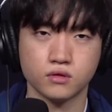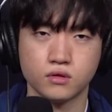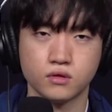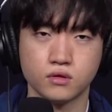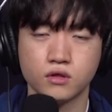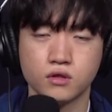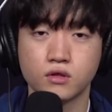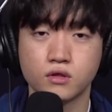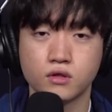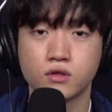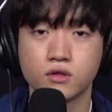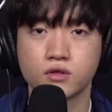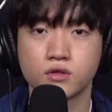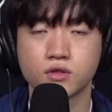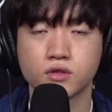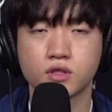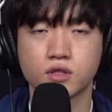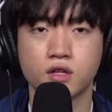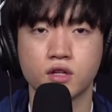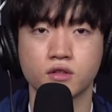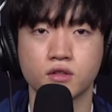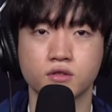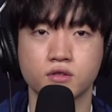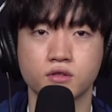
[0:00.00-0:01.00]
어,
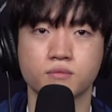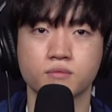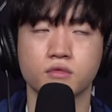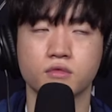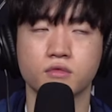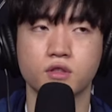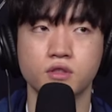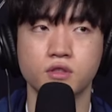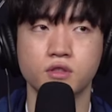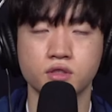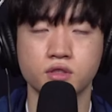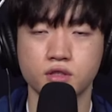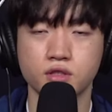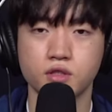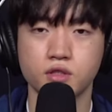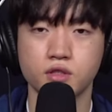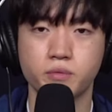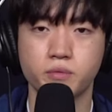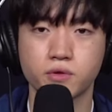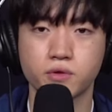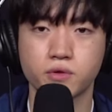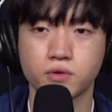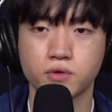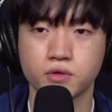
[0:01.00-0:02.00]
일단 인상
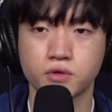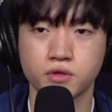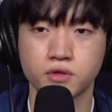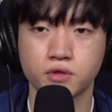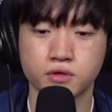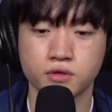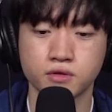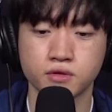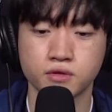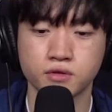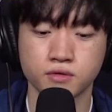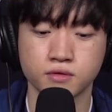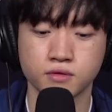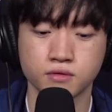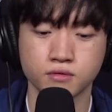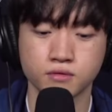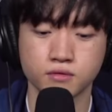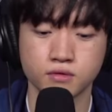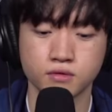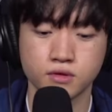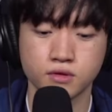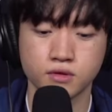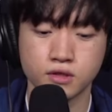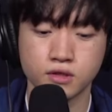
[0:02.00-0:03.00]
깊었던 일은
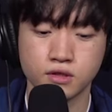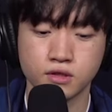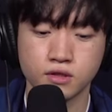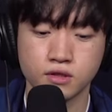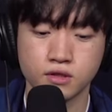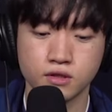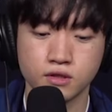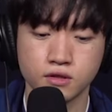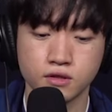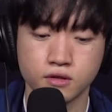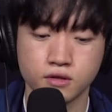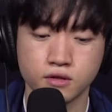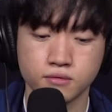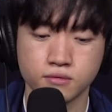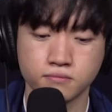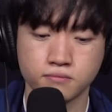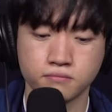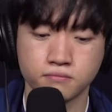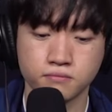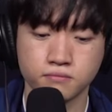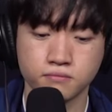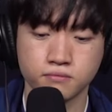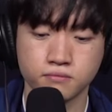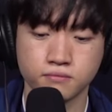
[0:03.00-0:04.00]

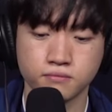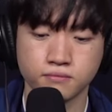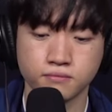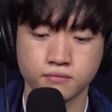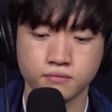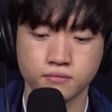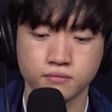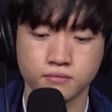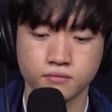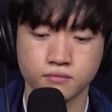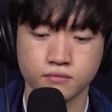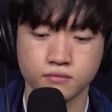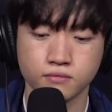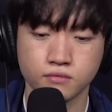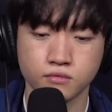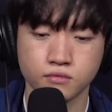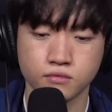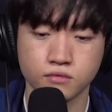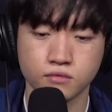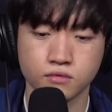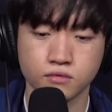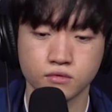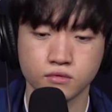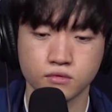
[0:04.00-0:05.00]
음,
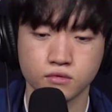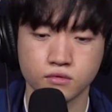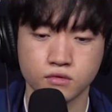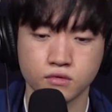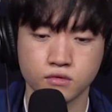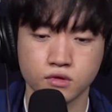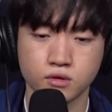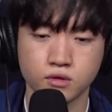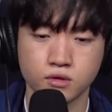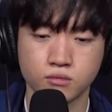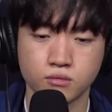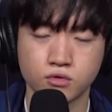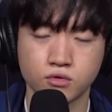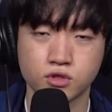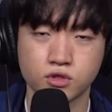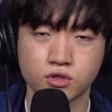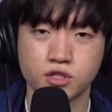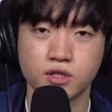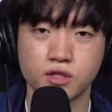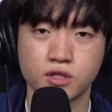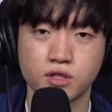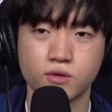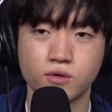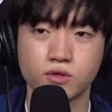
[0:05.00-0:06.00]
뭐
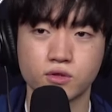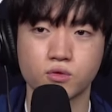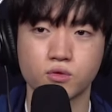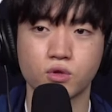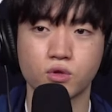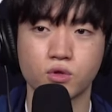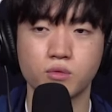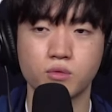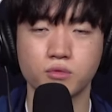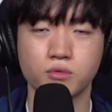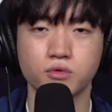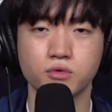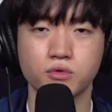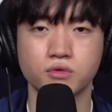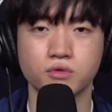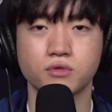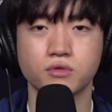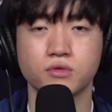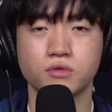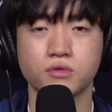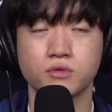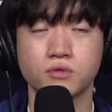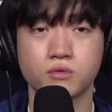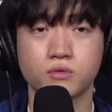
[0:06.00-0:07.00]
지나고 나서
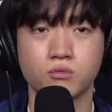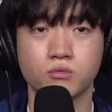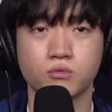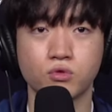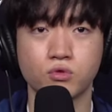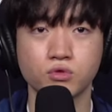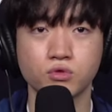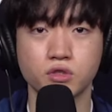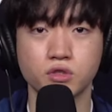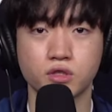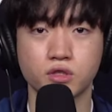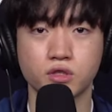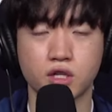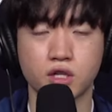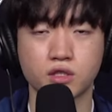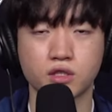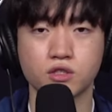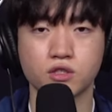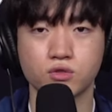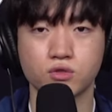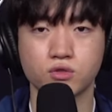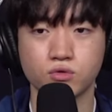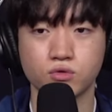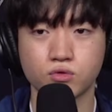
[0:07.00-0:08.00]
돌아보면은 뭐 오늘이
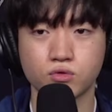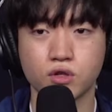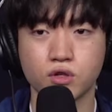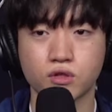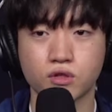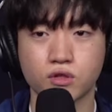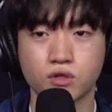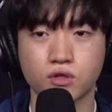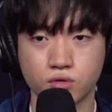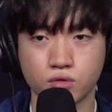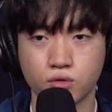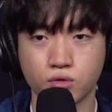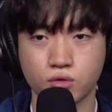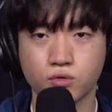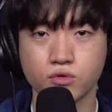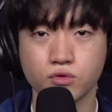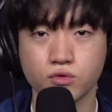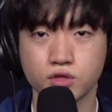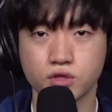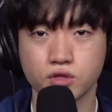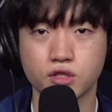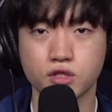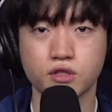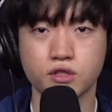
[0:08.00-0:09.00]
가장 아쉬울 것 같아서
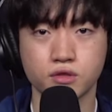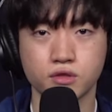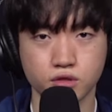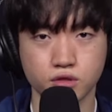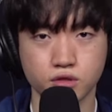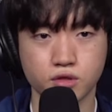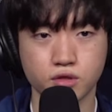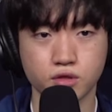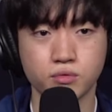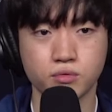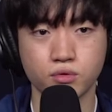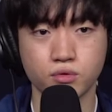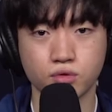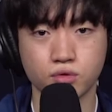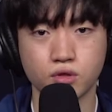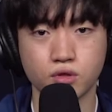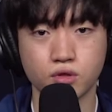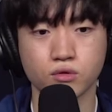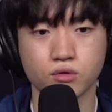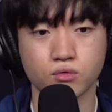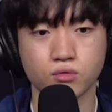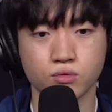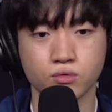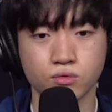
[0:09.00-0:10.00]
오늘이 제일 인상 깊을 것
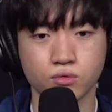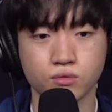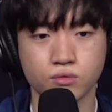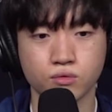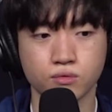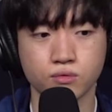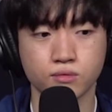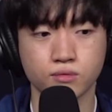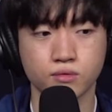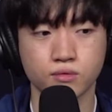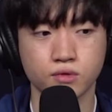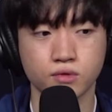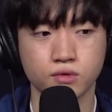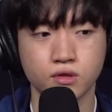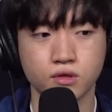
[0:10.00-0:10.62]
같고